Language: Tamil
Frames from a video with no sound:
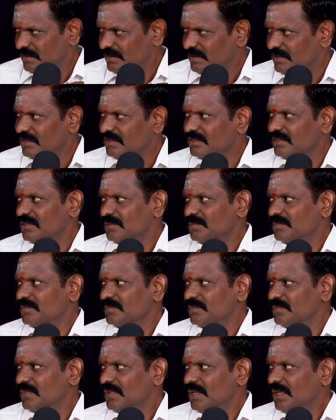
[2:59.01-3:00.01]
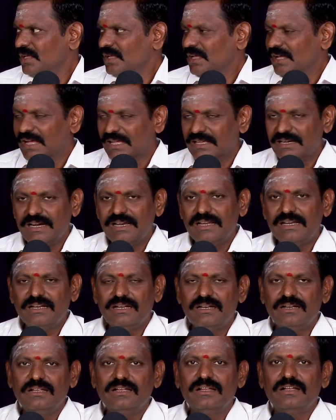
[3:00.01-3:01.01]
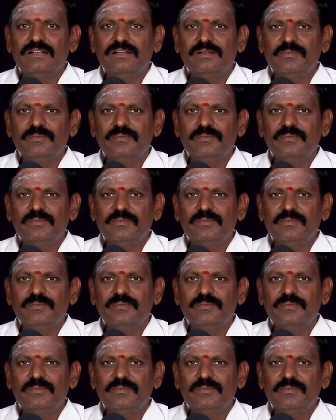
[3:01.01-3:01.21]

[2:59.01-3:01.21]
நிதர்சனம் அதனால் என்னென்னா